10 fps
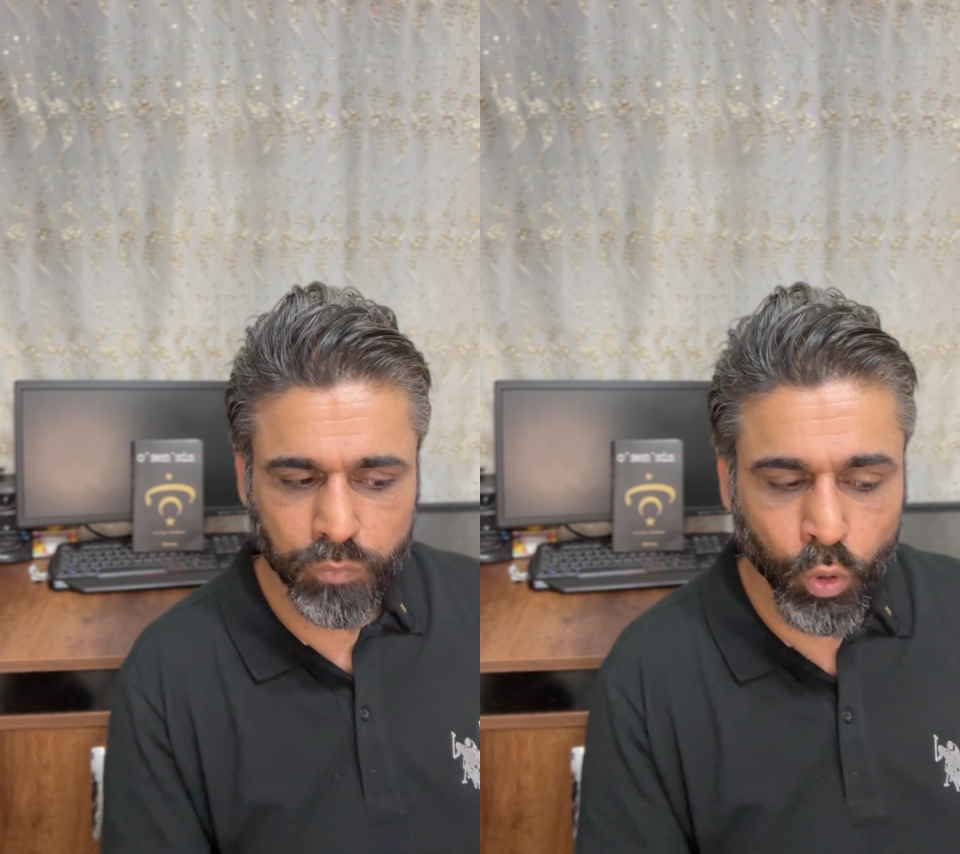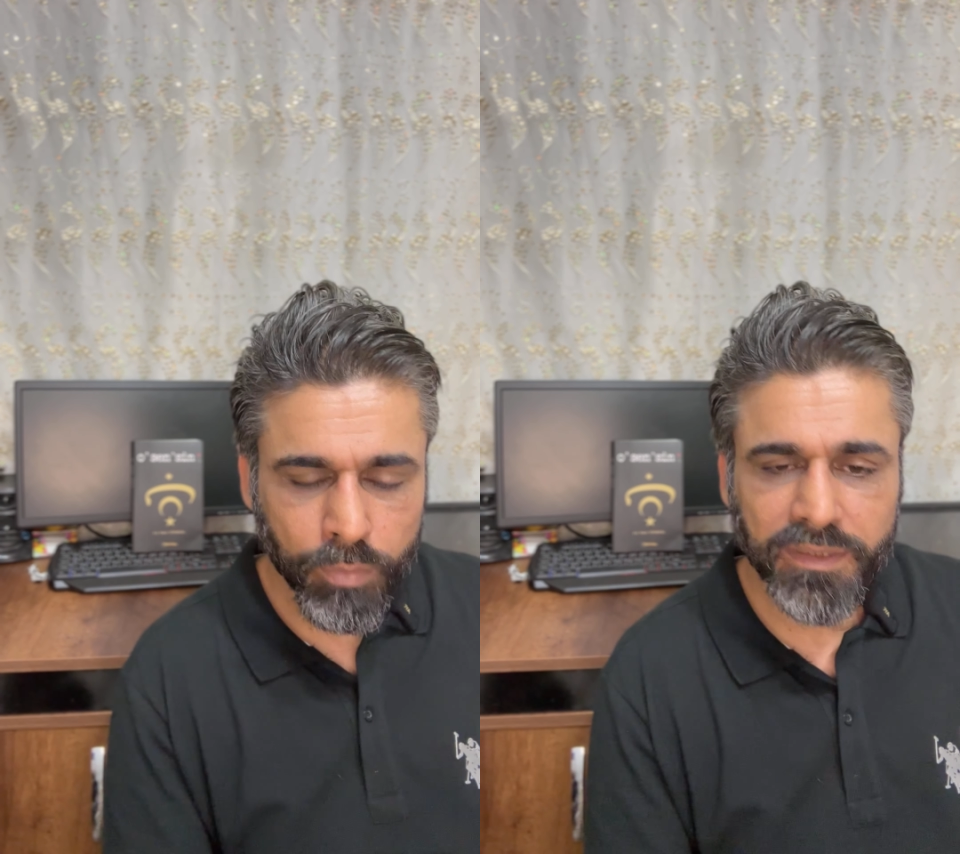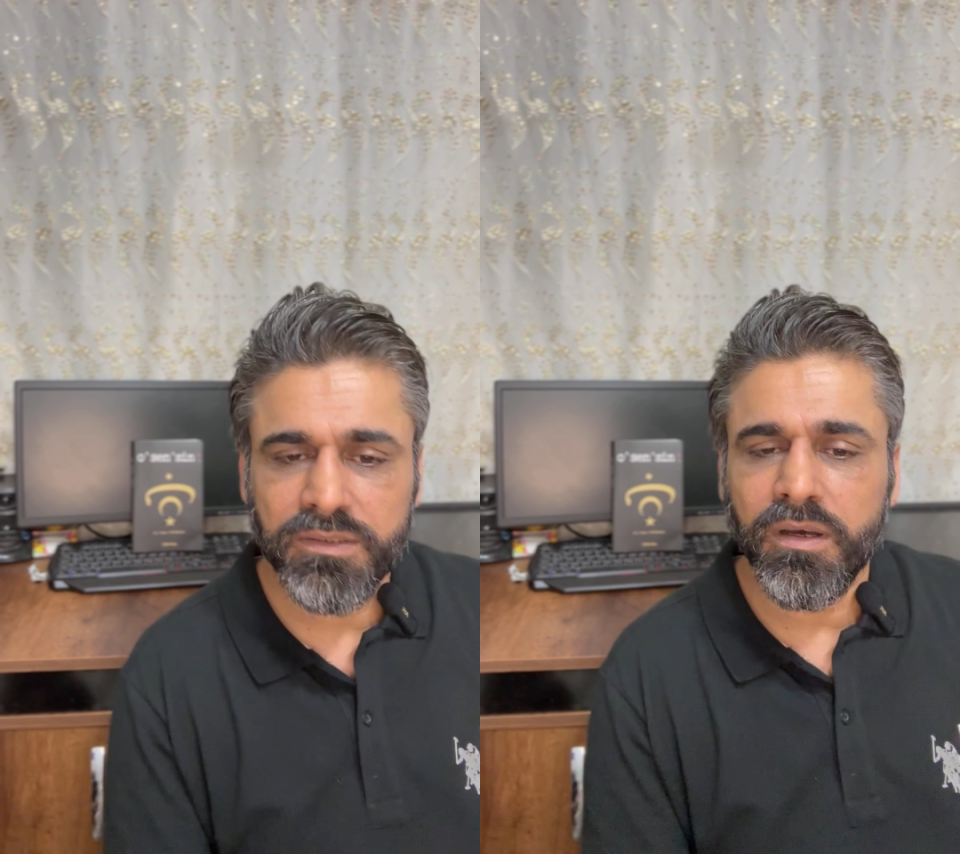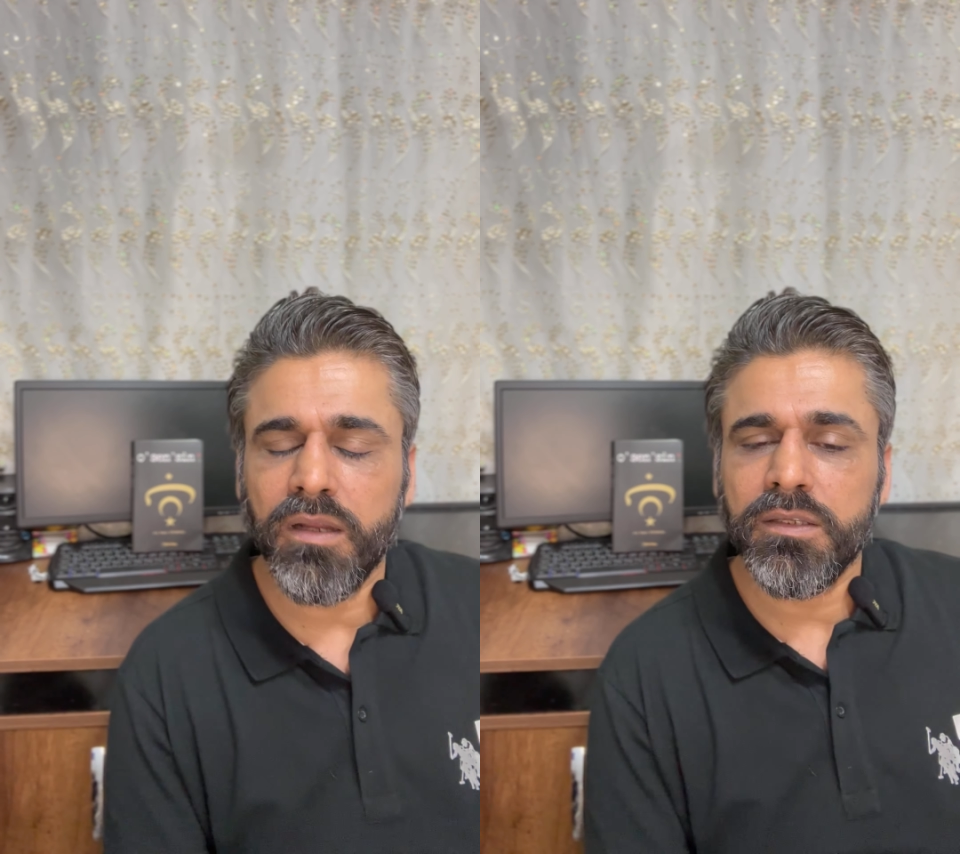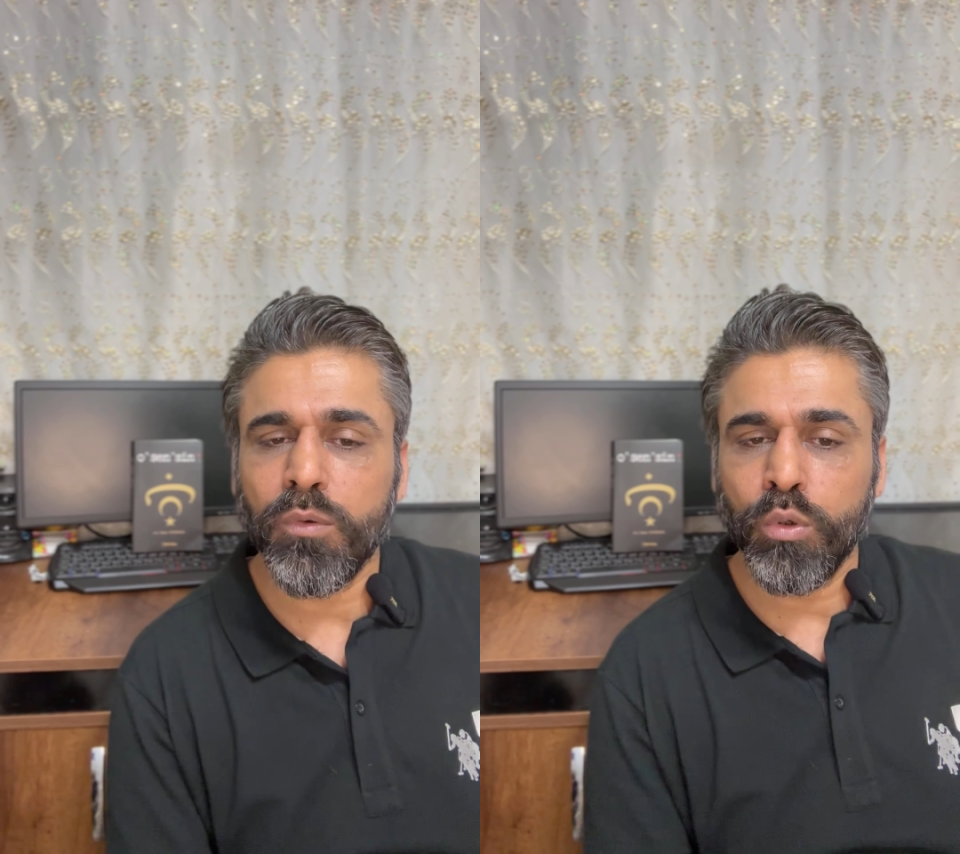olmadığı
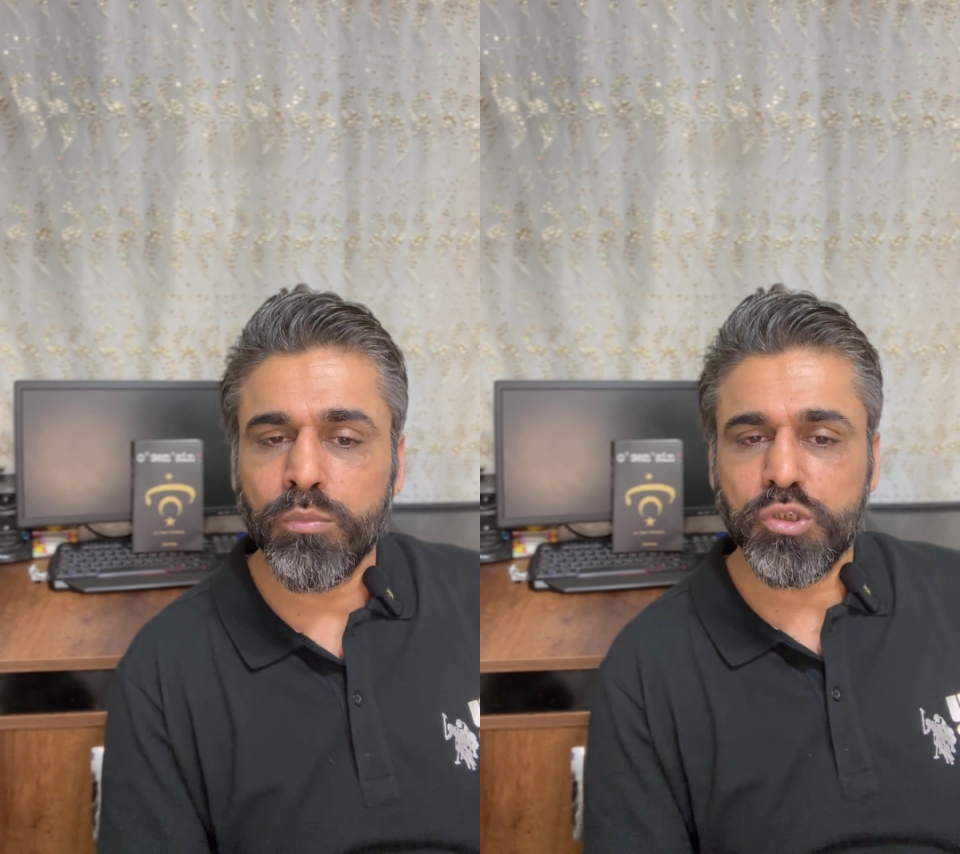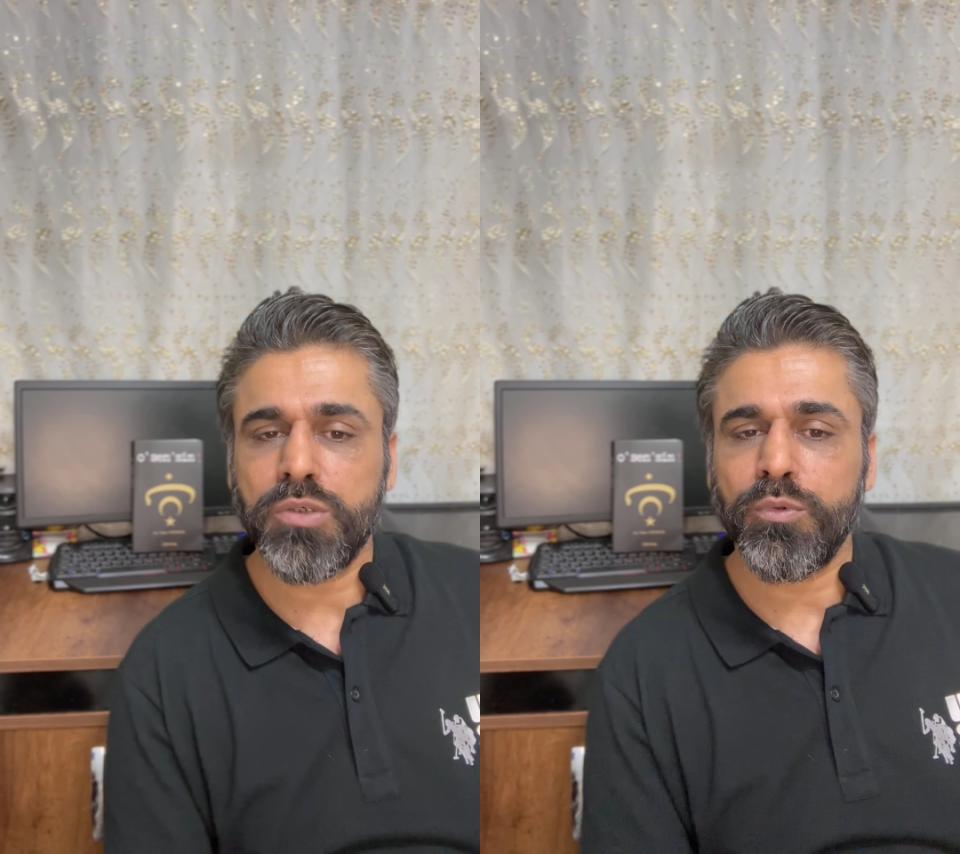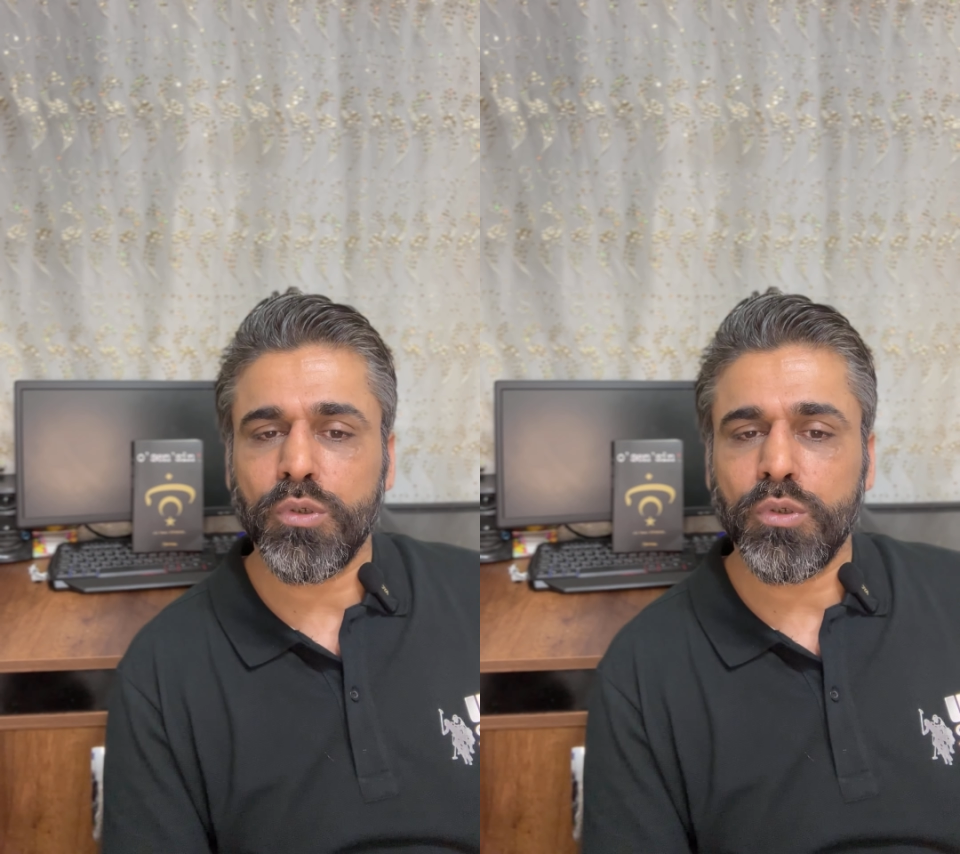halde olmuş gibi